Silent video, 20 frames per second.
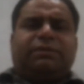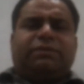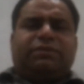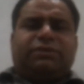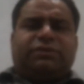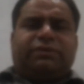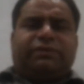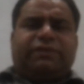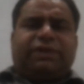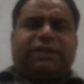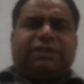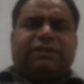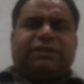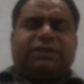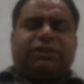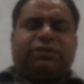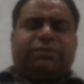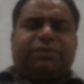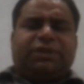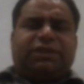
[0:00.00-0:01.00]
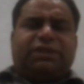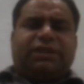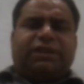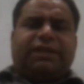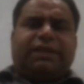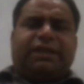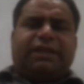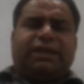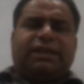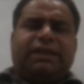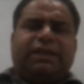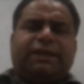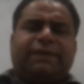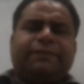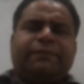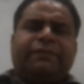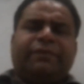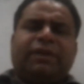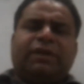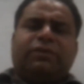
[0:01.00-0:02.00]
उसको वैक्सीन को बेहतर करेंगे
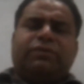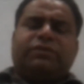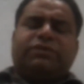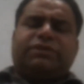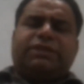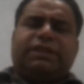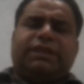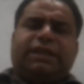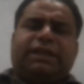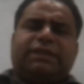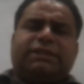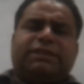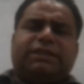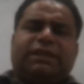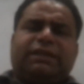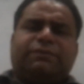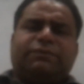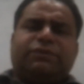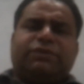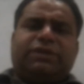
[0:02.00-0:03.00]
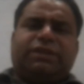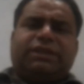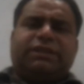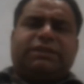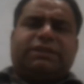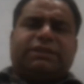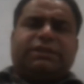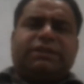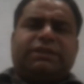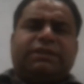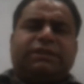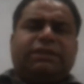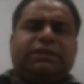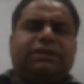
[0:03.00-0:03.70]
उससे लिहाज से हम जो है इसकी